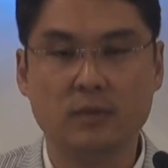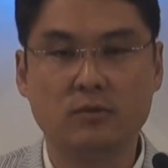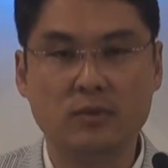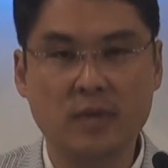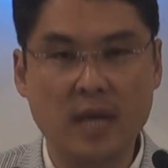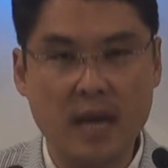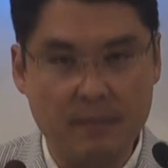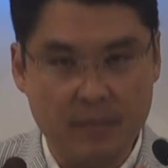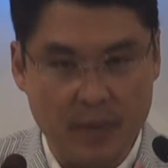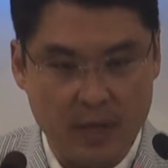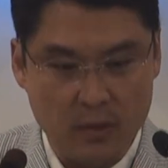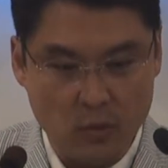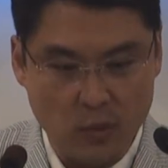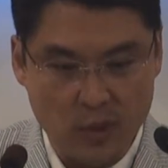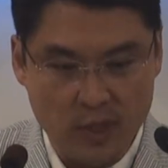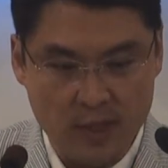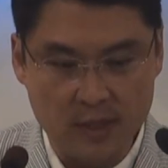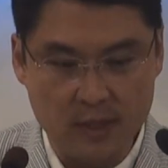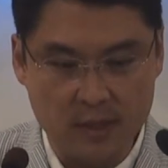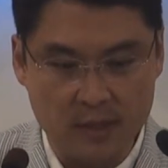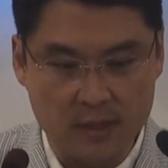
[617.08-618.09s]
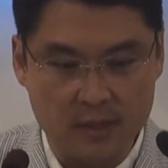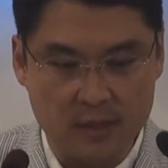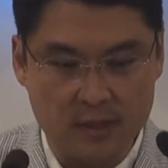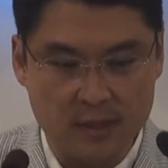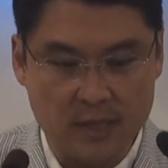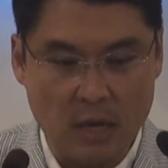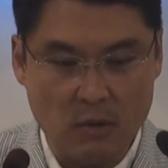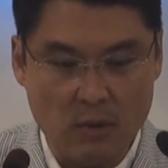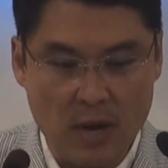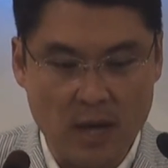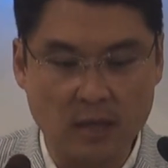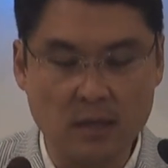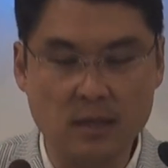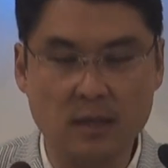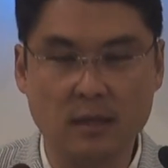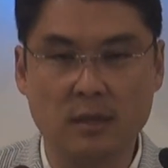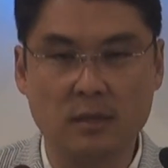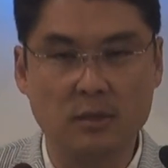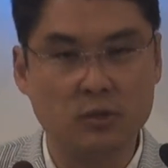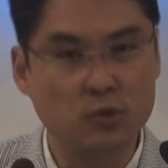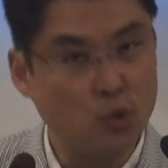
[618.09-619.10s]
우리 앞에 놓인
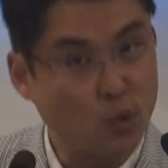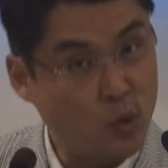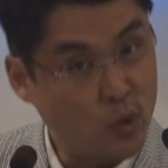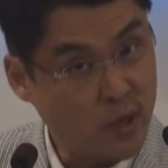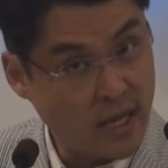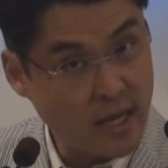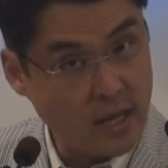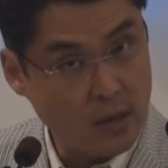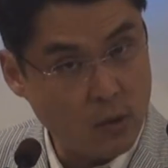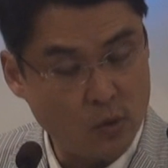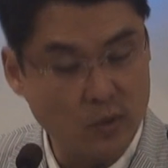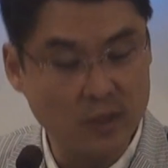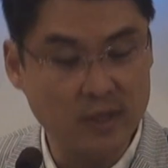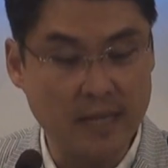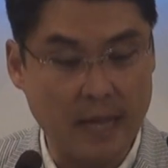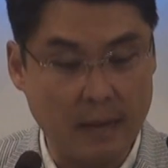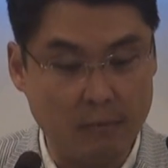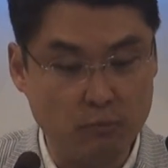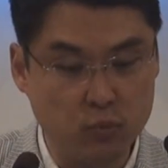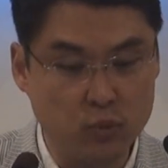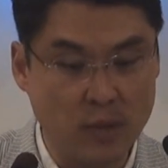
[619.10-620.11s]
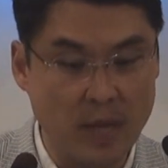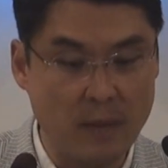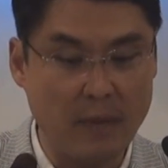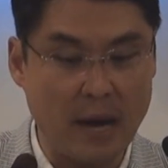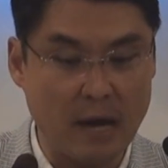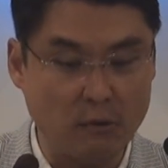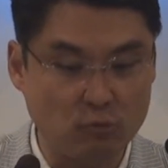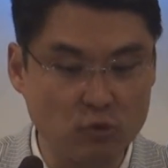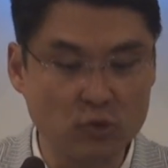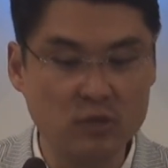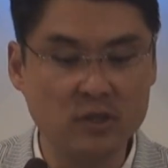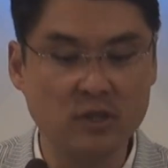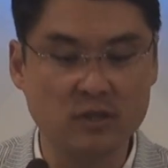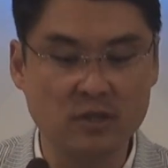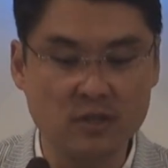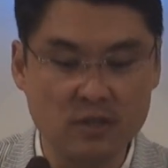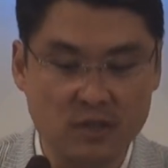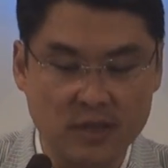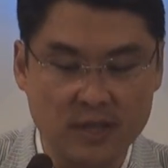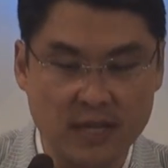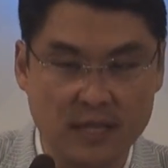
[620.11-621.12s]
상황을 좋게 혹은 나쁘게 바꾸는
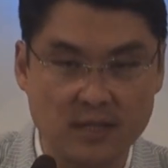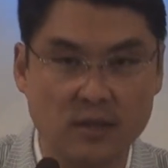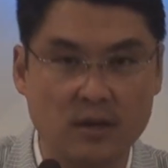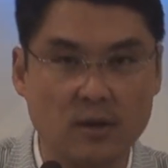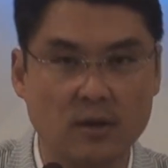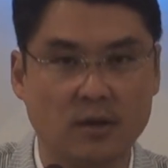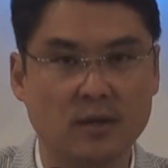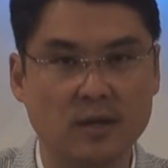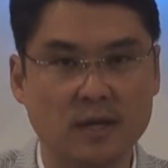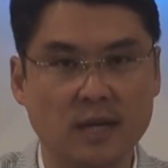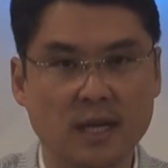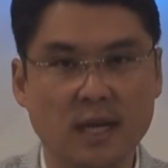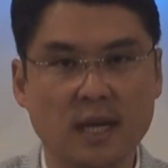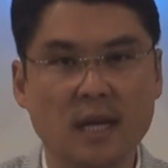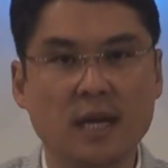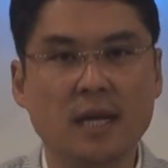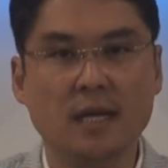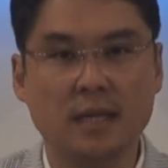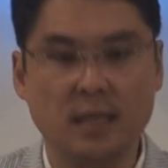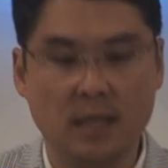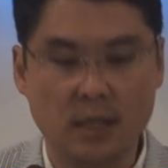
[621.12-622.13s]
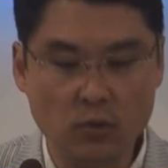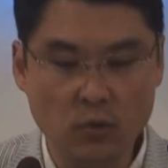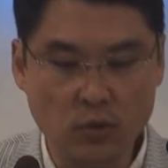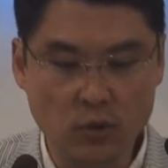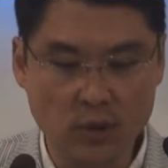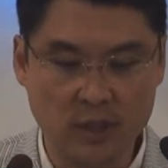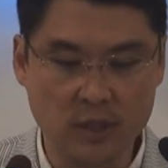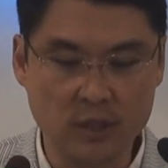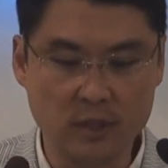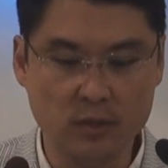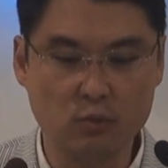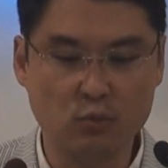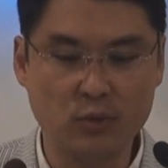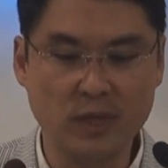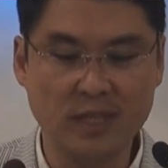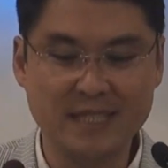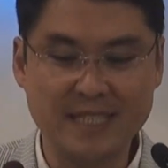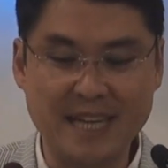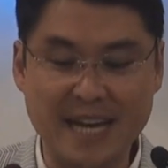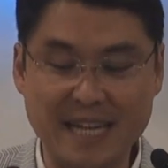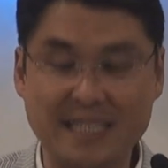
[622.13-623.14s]
것을 떠나서 기도는
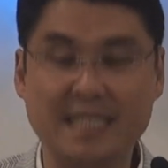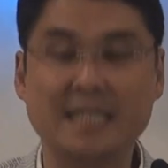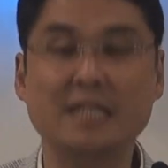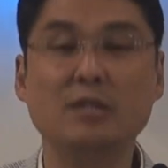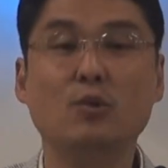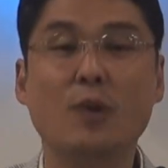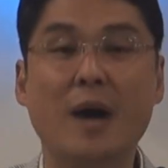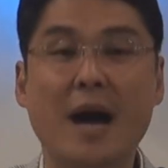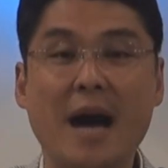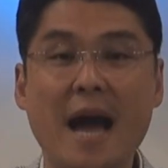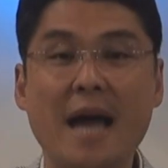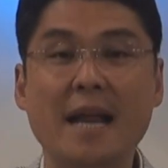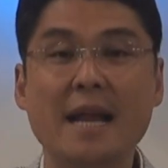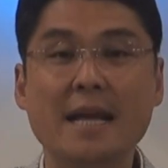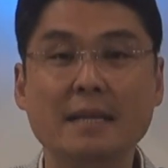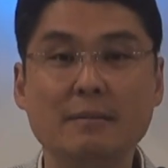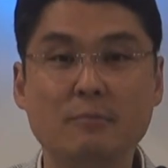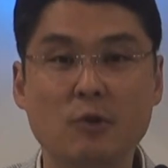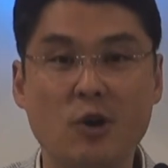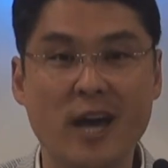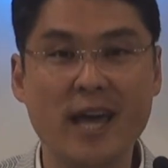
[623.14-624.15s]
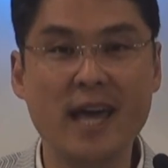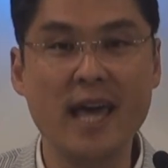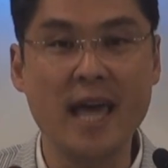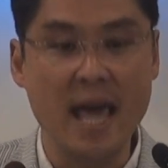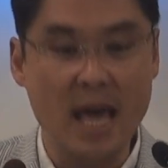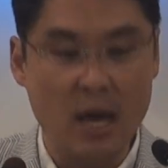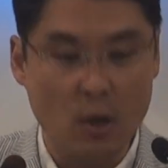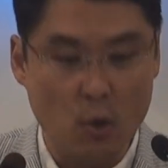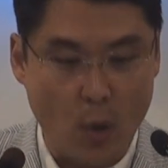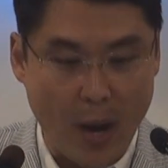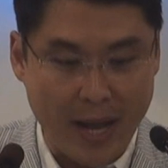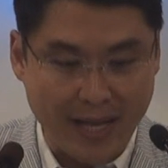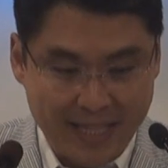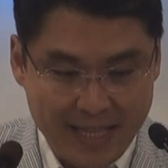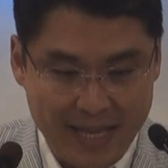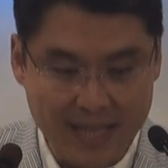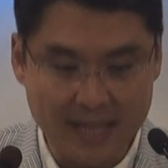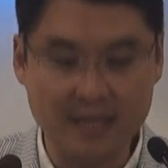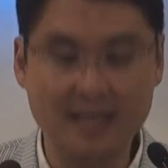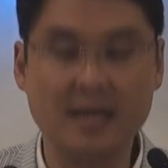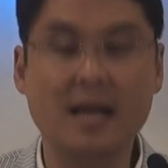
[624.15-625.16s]
우리 자신과 하나님과의
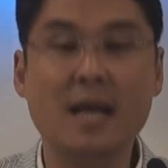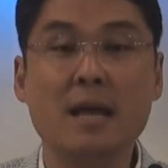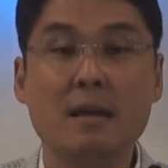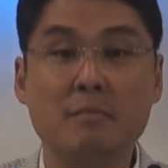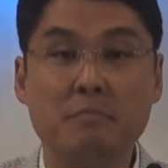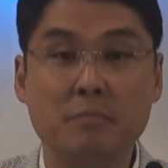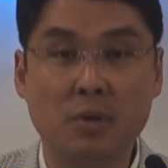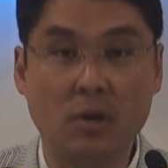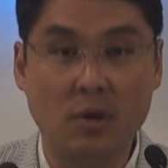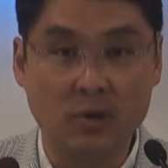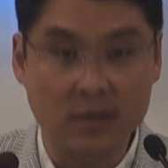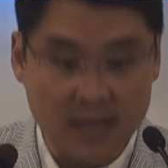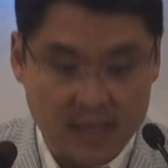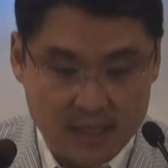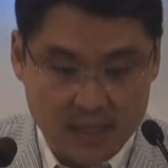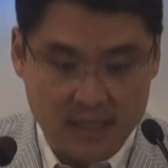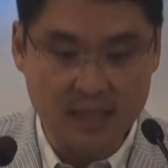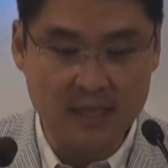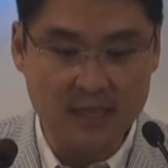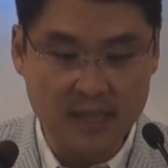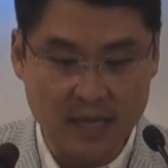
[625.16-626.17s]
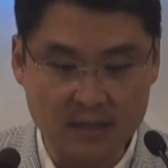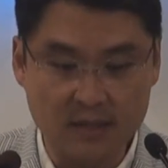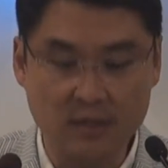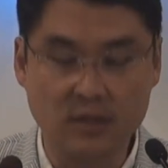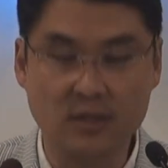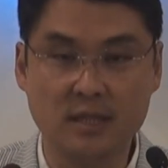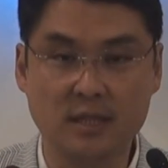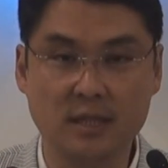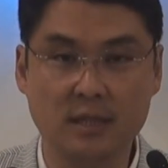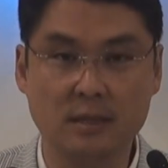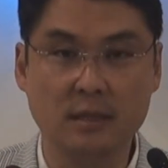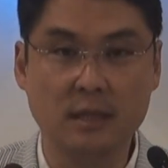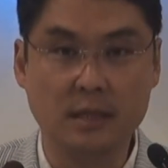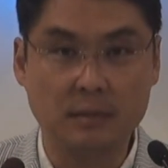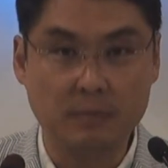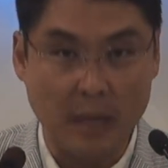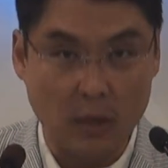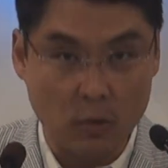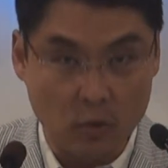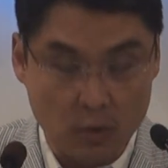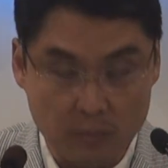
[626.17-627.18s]
관계를 변화시킨다는 것이
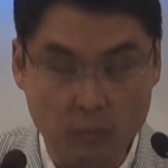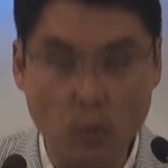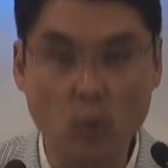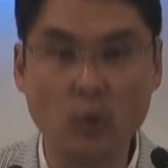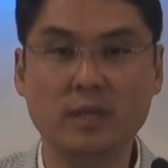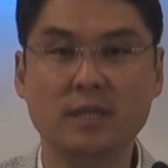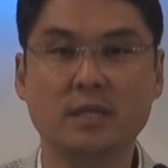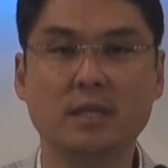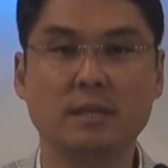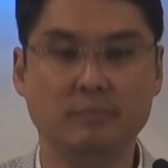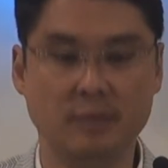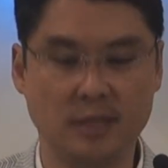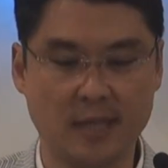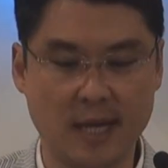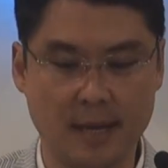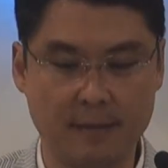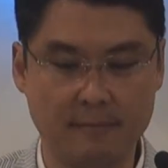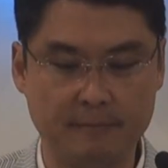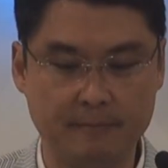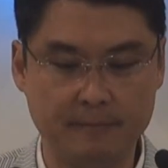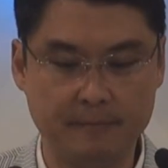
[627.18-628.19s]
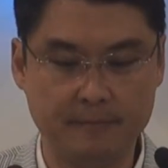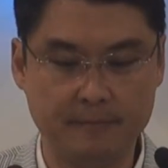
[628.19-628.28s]
바로 그 포인트입니다.